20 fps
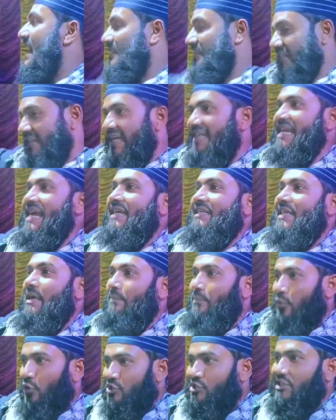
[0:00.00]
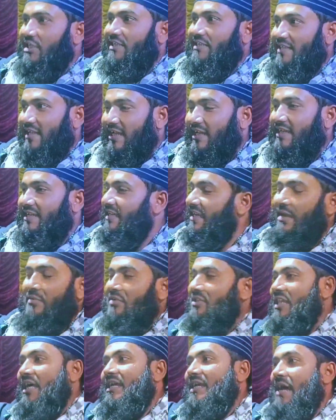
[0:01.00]
আজকে একটা ফচকে ছেলেকে
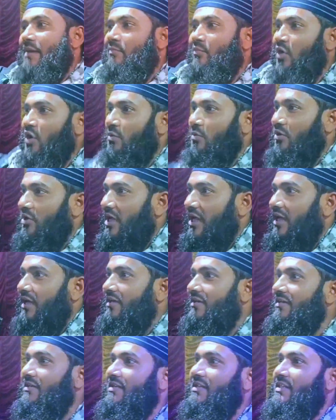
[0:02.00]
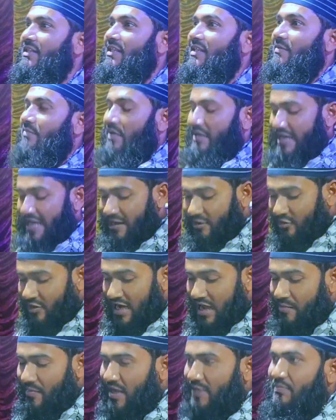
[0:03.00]
আমি তার নাম বলবো না মানে এখন
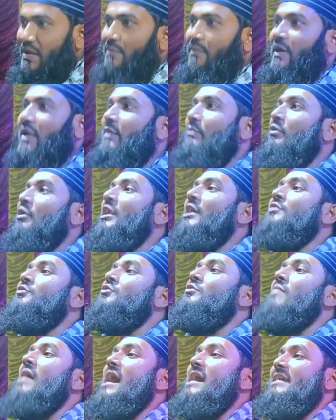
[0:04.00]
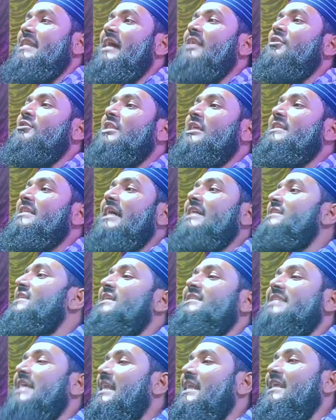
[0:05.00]
আমার ব্যাপারে বলে একটু ভাইরাল হতে চাইছে
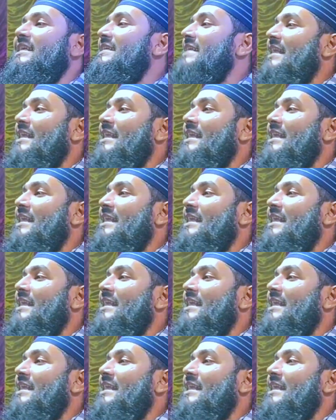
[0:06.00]
চ্যানেল